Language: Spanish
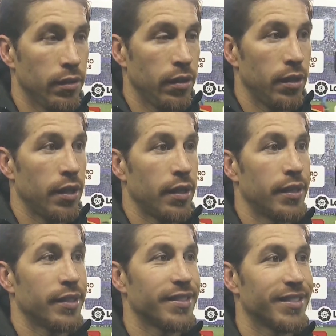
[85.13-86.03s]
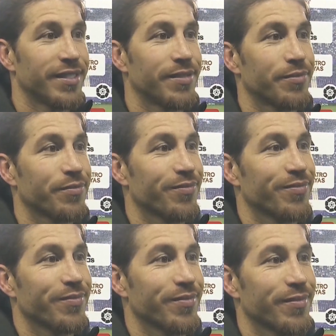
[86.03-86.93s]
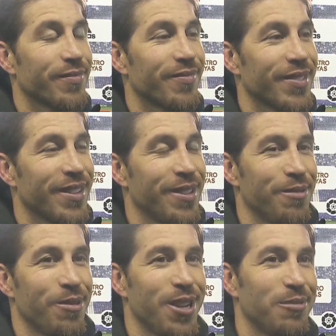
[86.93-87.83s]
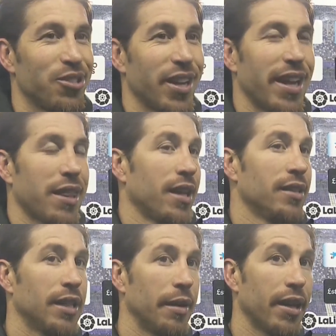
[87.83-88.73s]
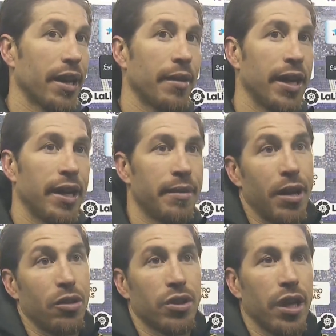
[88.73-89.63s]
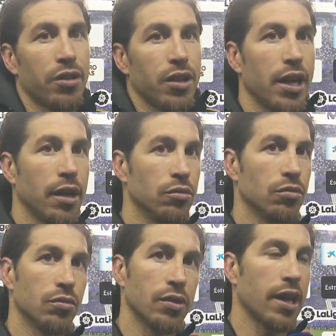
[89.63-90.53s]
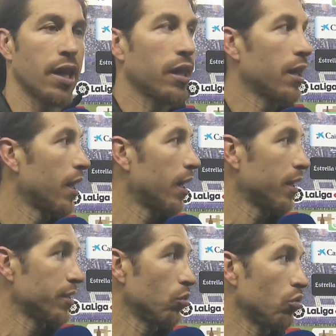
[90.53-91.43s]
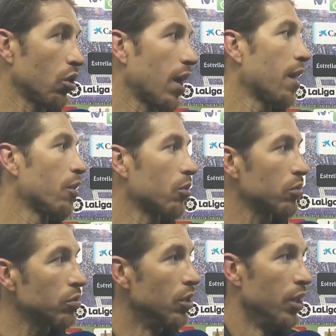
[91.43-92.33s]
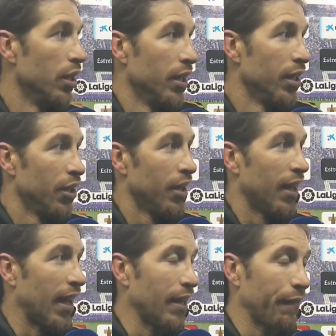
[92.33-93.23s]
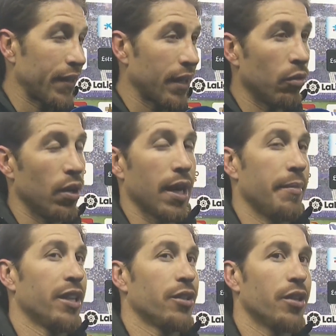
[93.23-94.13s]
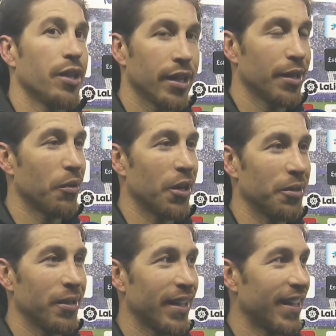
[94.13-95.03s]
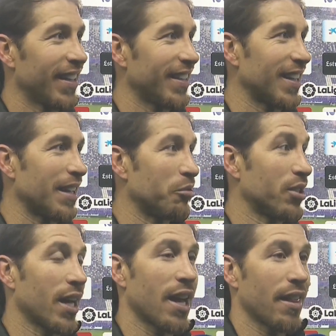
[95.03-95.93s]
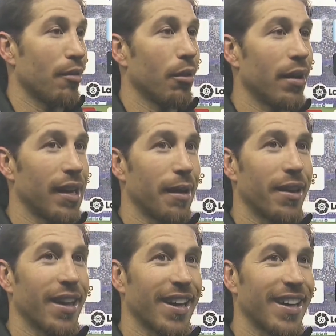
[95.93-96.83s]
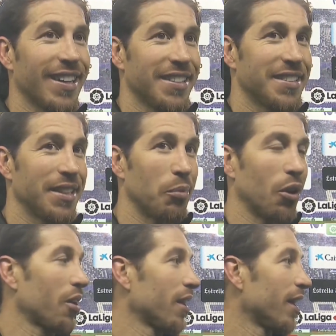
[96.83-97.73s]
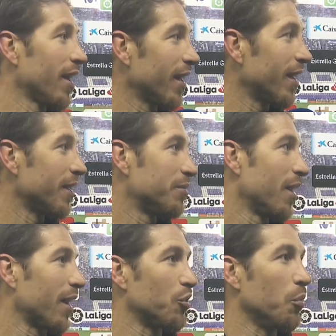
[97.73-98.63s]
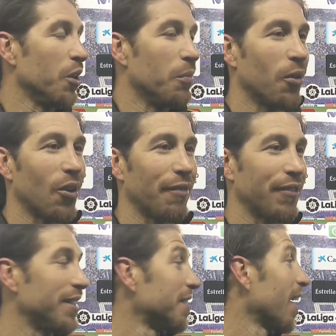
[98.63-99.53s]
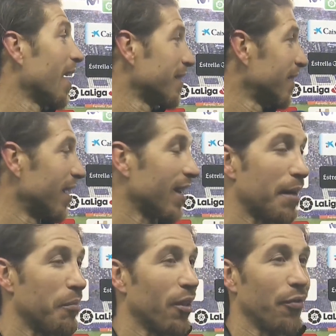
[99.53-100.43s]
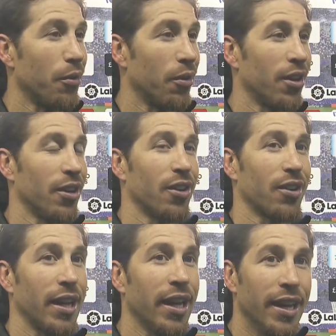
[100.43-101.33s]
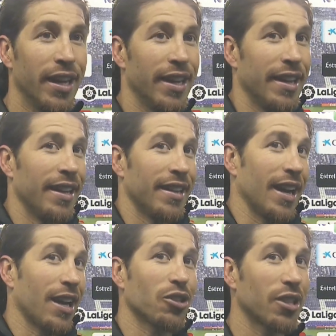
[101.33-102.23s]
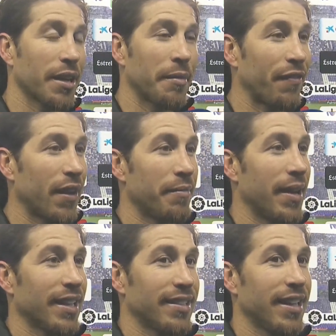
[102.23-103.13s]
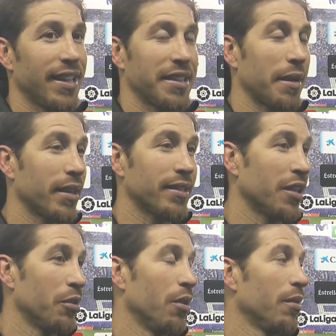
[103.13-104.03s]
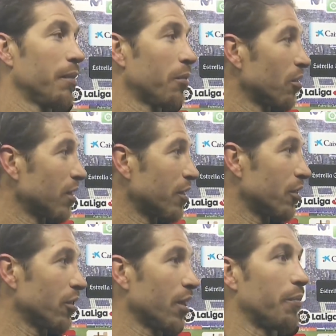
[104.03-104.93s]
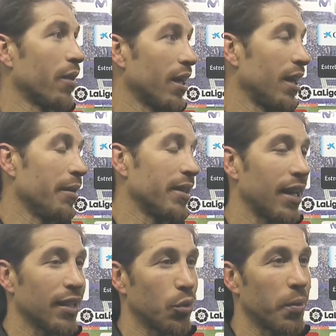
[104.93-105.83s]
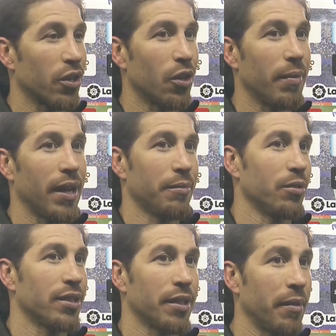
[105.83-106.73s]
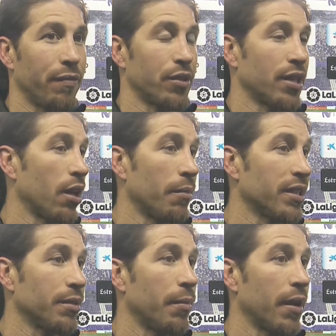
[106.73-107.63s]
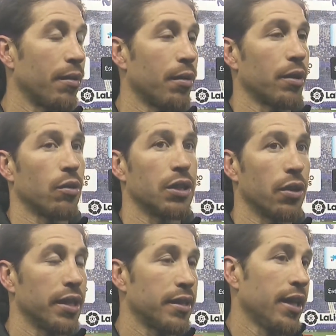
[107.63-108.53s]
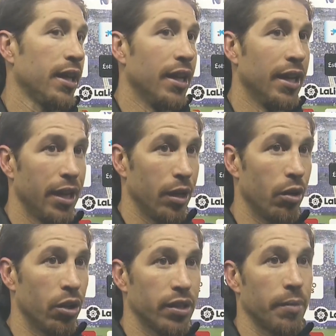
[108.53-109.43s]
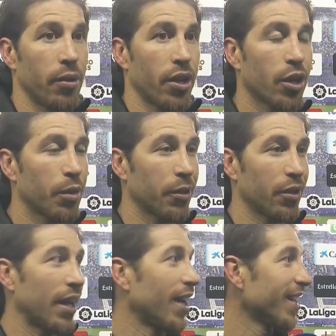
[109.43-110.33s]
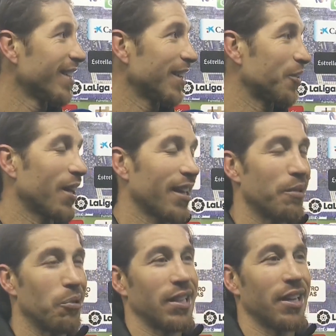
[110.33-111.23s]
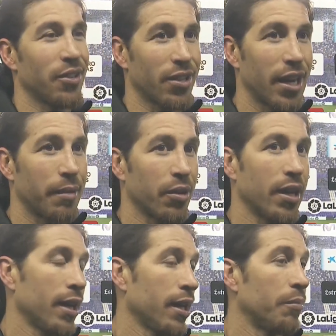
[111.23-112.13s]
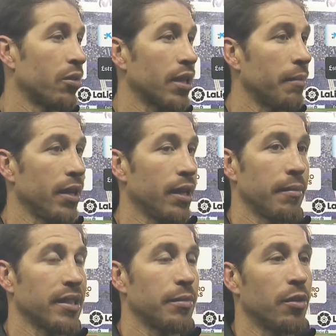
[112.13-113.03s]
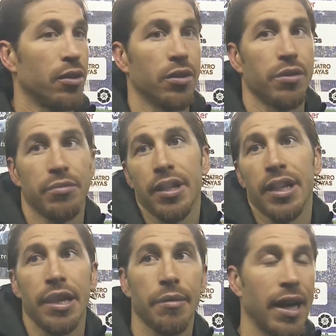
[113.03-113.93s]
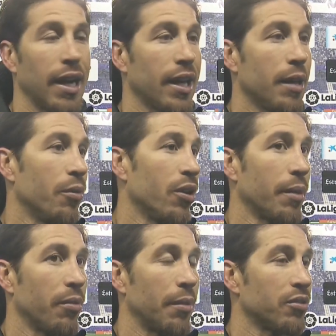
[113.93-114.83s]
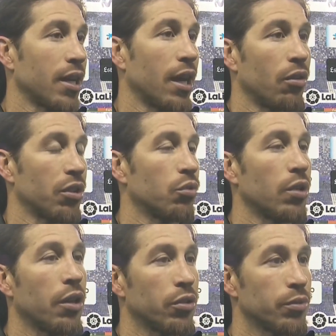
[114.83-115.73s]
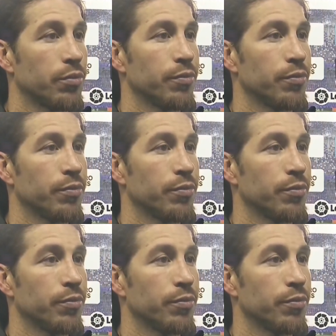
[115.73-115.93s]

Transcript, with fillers: que todo el mundo quiere saber cómo está el capitán después de 90 minutos hoy. muchas gracias. La verdad que me, ha costado, tenía un, un de, segundo grado con había afectado un ligamento y, bueno, eh, tenía muchas ganas de volver. La verdad que si puedo eh, resumir un poco la felicidad es el campo de fútbol, ¿no? Es lo que de las cosas que más feliz me hace y estaba deseando volver. Por lo tanto, después de levantar la Supercopa, pues me he forzado al máximo para volver cuanto antes. Y bueno, en tiempo récord, pero ya, ya estoy aquí de vuelta, ¿no? Ojalá pueda aportar mi máximo eh, nivel al equipo y que podamos sacar los resultados.